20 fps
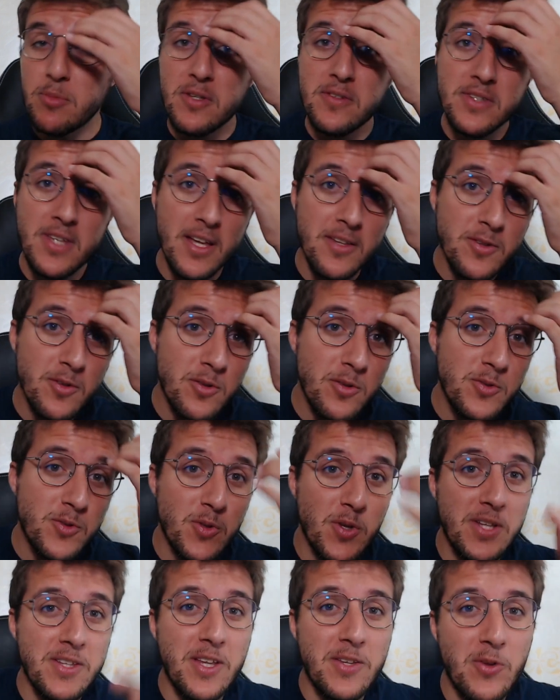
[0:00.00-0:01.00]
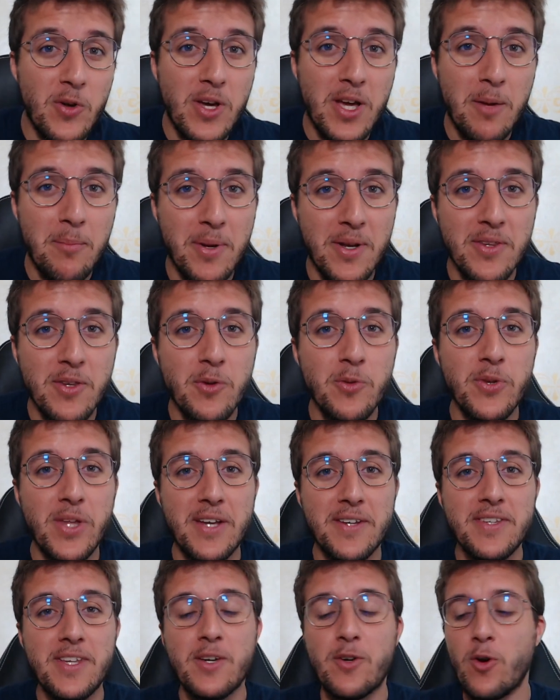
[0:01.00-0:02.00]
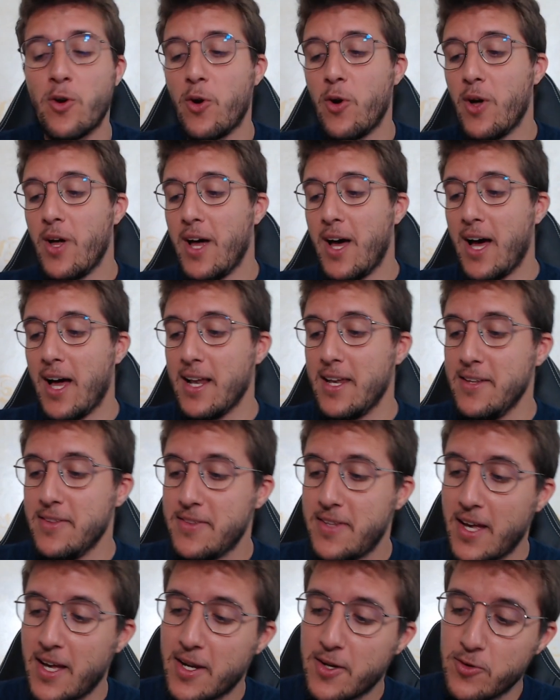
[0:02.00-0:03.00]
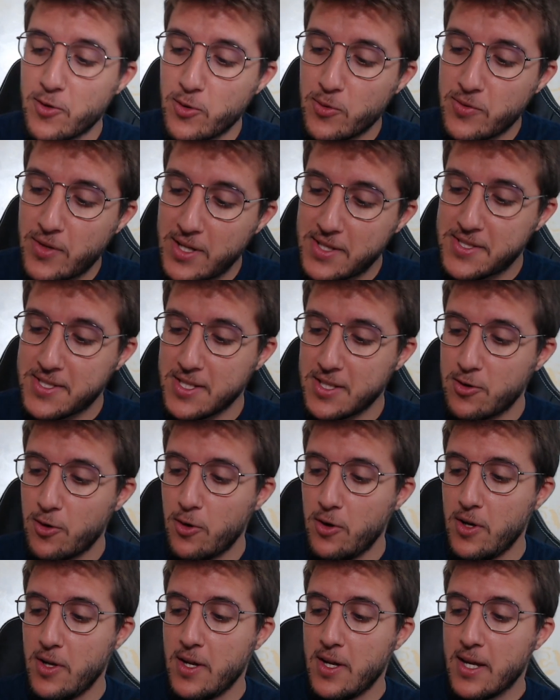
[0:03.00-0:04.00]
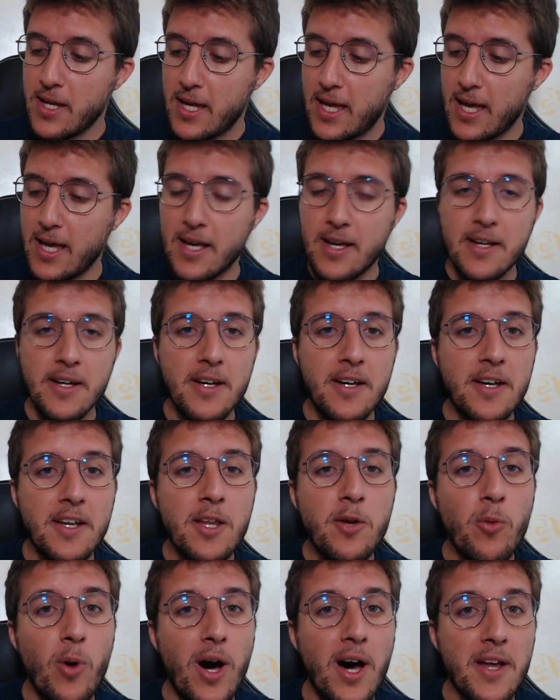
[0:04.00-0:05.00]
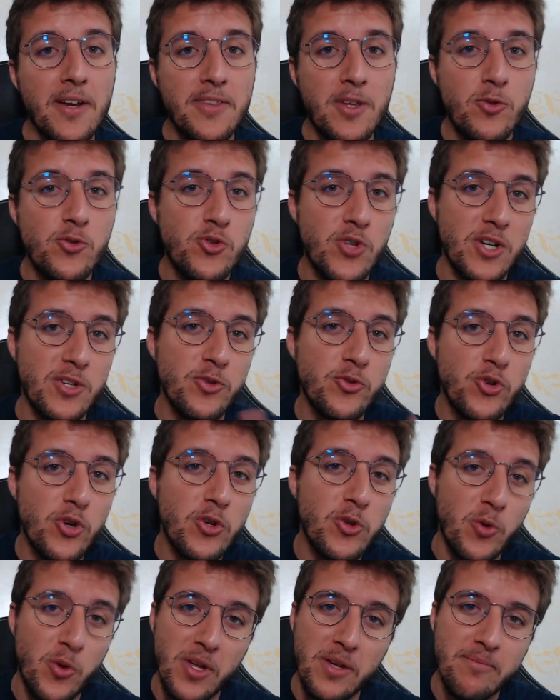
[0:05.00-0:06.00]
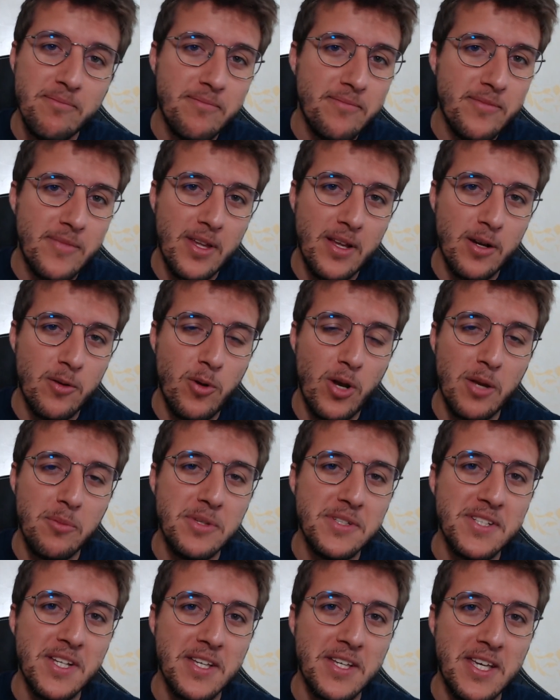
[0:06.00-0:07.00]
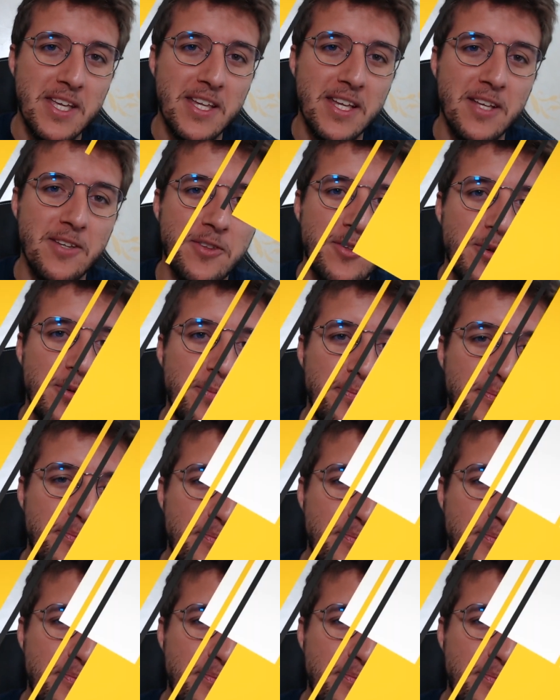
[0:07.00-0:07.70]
Intanto sono andato anche a prendere un articolo all'interno del sito che eh, riguarda un certo giocatore del quale mi state chiedendo.